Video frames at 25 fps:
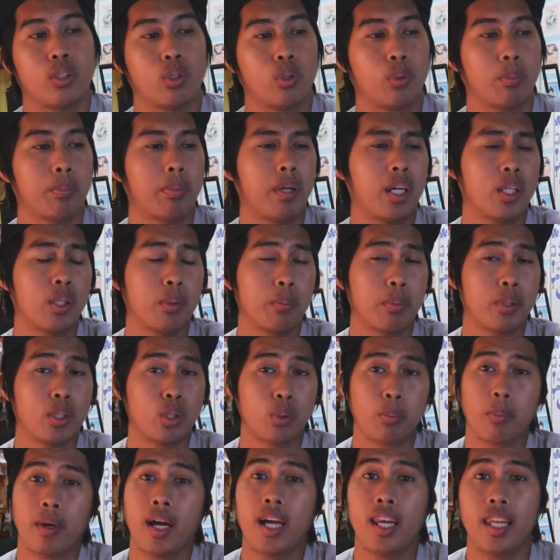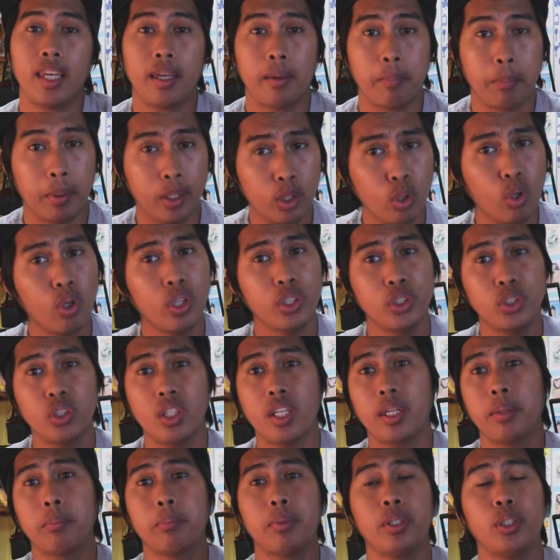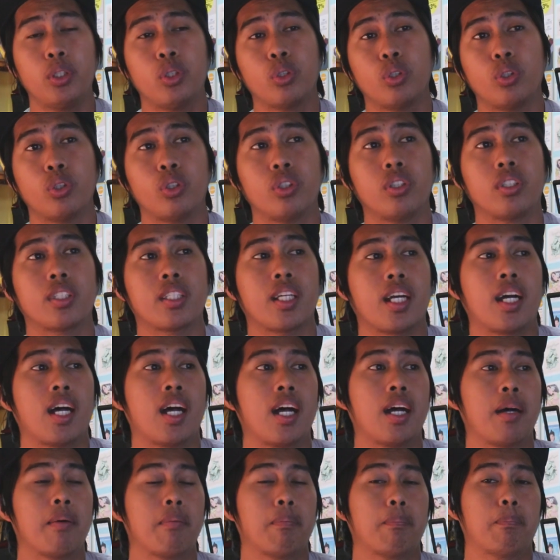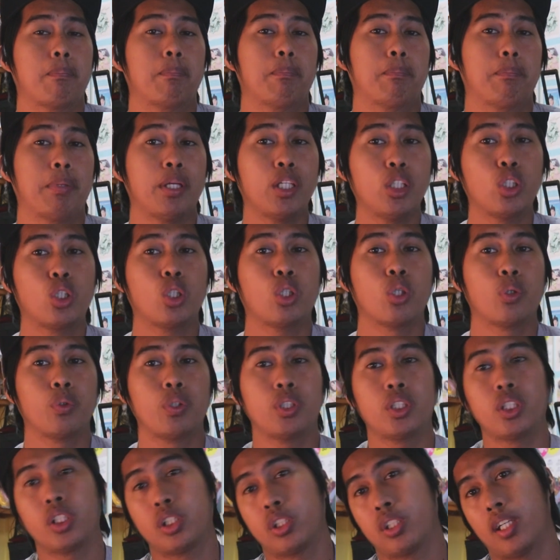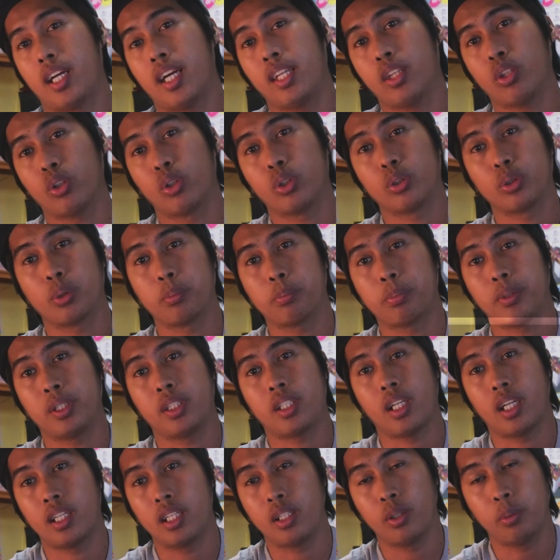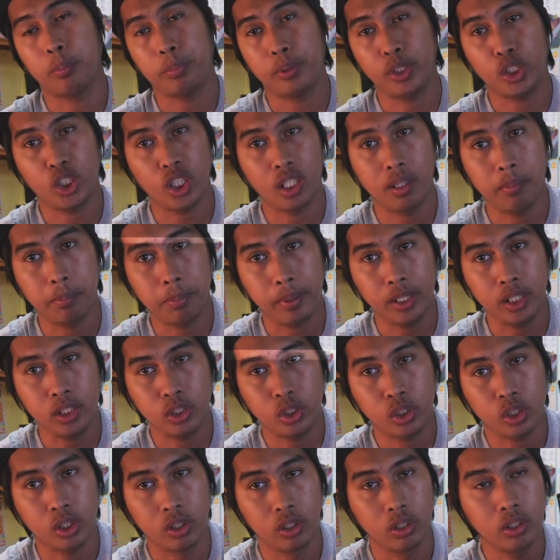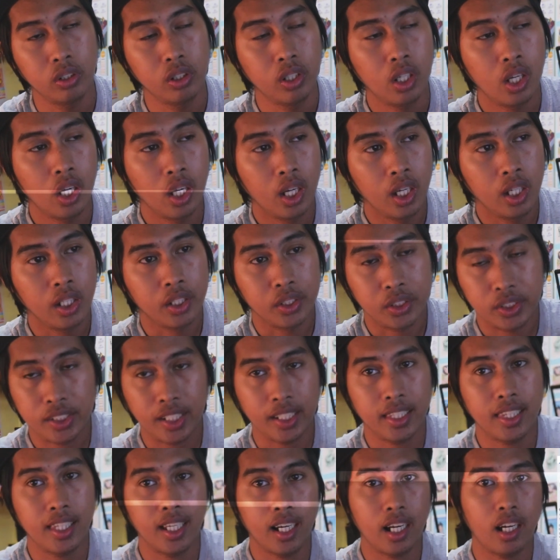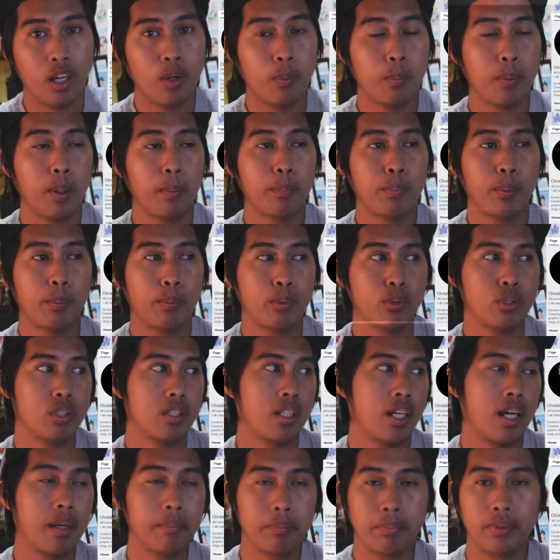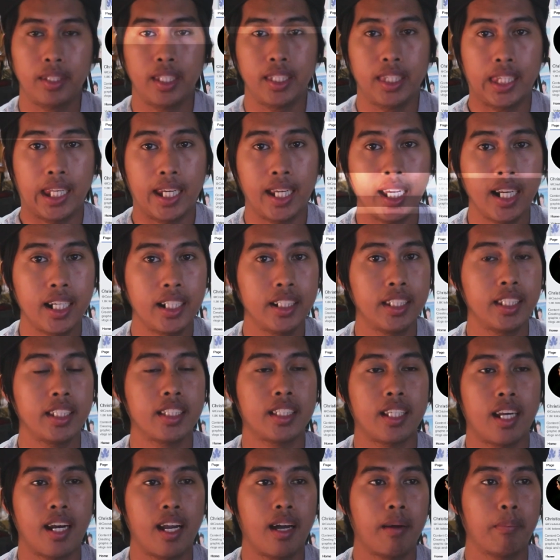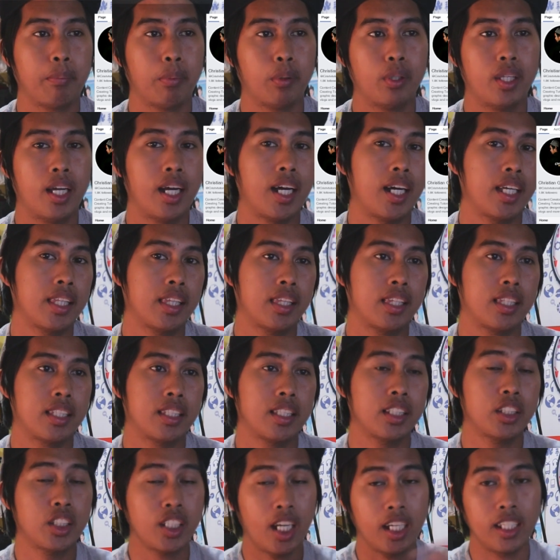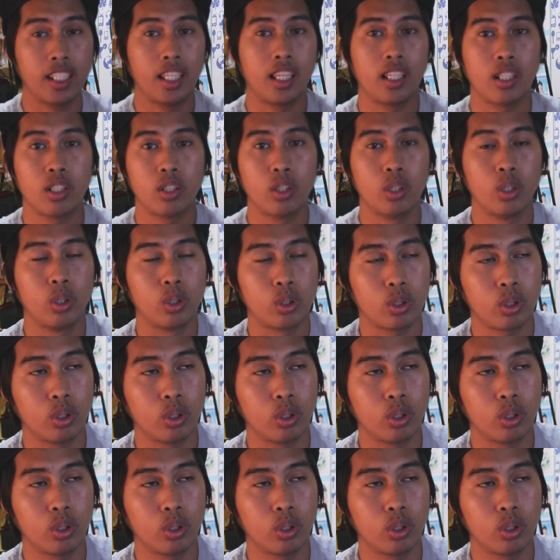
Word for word: So, paano ba sumali? Panoorin nyo lang yung video dun sa page ko, which is ito, yung official, official page ko. Diyan lang ako magpo-post ng update regarding sa raffle at sa channel ko.